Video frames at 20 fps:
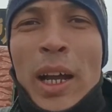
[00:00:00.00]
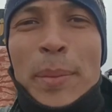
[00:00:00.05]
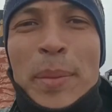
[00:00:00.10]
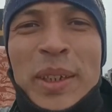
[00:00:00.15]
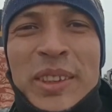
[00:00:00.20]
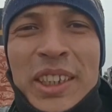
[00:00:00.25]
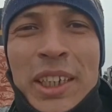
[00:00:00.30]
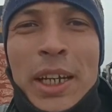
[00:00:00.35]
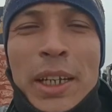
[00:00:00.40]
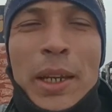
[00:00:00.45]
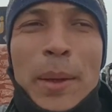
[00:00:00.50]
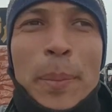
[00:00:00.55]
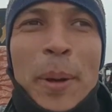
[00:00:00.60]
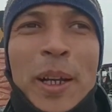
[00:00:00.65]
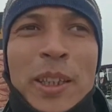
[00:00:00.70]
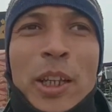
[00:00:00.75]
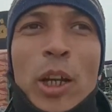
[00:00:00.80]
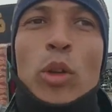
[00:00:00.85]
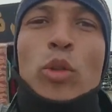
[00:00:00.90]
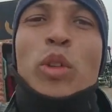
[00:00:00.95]
मैं जगह की बात
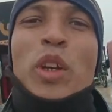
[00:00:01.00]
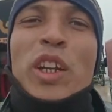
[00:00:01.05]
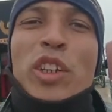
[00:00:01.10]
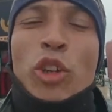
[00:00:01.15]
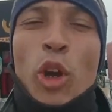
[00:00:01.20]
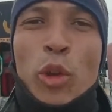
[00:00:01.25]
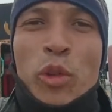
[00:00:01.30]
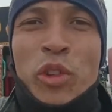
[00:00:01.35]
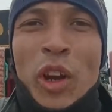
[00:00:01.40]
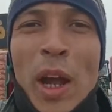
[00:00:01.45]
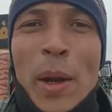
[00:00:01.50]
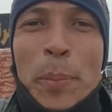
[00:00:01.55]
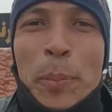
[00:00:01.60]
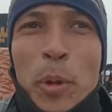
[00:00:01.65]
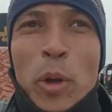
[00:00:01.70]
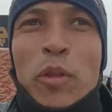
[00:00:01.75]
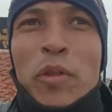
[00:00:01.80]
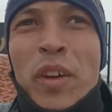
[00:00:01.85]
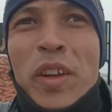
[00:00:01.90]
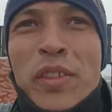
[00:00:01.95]
करूं तो ये जौजान
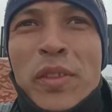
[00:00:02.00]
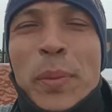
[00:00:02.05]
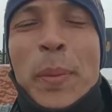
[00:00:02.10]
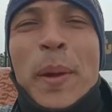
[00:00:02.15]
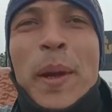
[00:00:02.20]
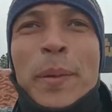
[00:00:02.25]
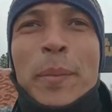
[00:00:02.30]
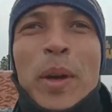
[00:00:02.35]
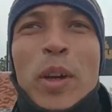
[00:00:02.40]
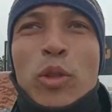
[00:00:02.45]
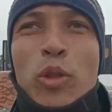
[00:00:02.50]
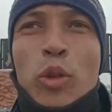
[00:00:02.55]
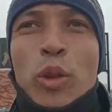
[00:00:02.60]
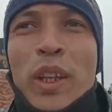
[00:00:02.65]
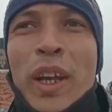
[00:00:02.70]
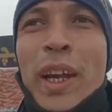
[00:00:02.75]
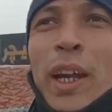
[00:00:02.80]
प्रोविंस में मौजूद है